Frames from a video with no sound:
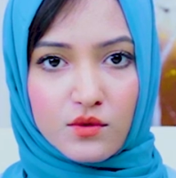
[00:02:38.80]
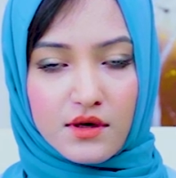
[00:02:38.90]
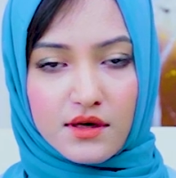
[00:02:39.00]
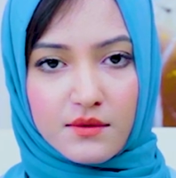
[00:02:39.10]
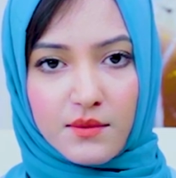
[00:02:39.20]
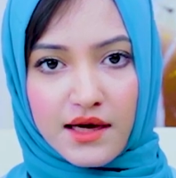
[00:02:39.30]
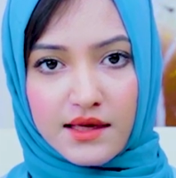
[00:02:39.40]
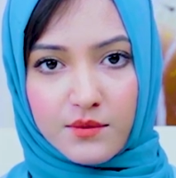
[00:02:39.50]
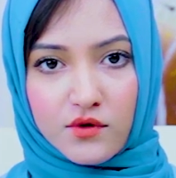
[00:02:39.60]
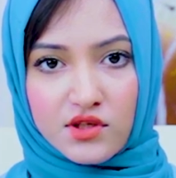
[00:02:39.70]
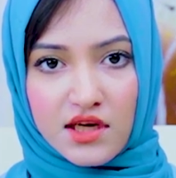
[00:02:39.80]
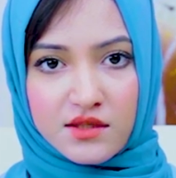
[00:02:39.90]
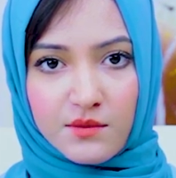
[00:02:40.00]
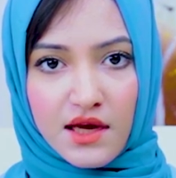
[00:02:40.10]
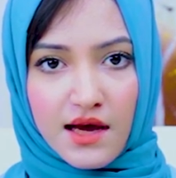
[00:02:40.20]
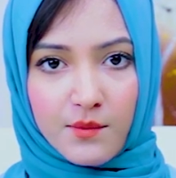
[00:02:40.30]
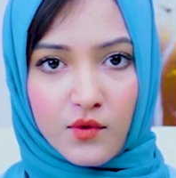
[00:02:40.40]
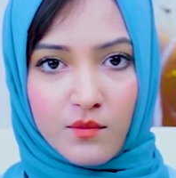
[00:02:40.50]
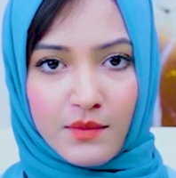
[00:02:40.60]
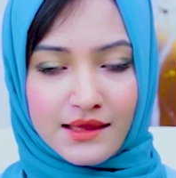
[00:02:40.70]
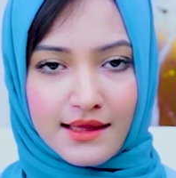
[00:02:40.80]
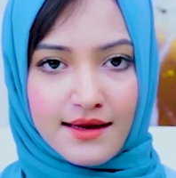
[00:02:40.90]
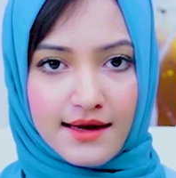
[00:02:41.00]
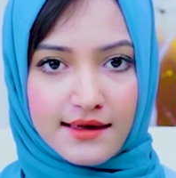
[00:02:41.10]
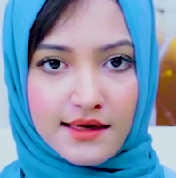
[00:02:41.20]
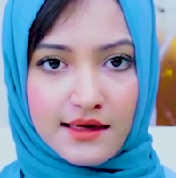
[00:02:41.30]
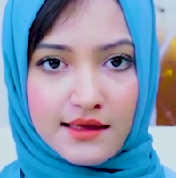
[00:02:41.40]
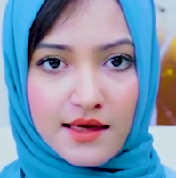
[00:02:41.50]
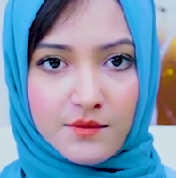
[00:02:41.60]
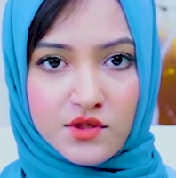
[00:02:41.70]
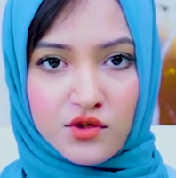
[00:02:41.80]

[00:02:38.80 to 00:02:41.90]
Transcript: तो बाकी प्रोजेक्ट्स में आपको मंथली रेंटल इनकम